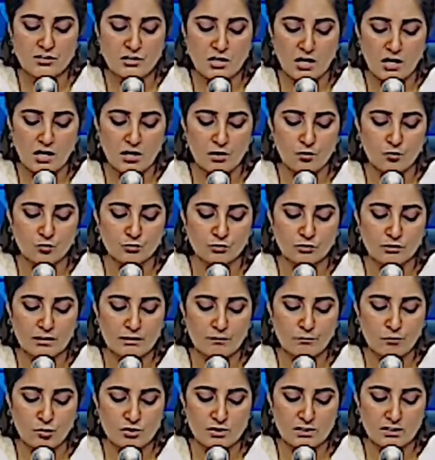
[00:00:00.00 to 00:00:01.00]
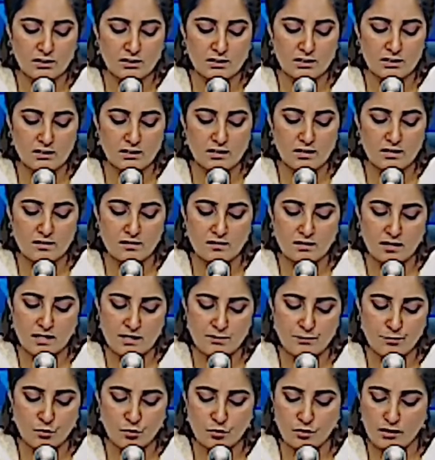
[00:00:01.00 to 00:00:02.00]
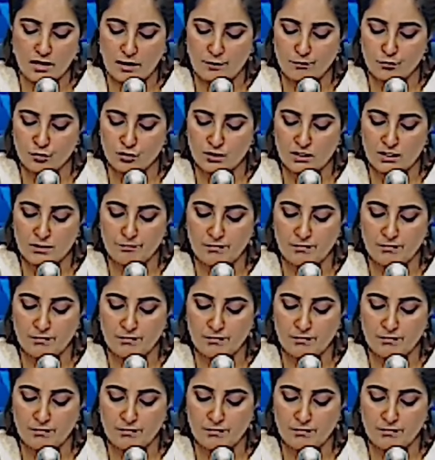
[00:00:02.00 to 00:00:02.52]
जहां उन्होंने मौसीकी के कई प्रोग्रामों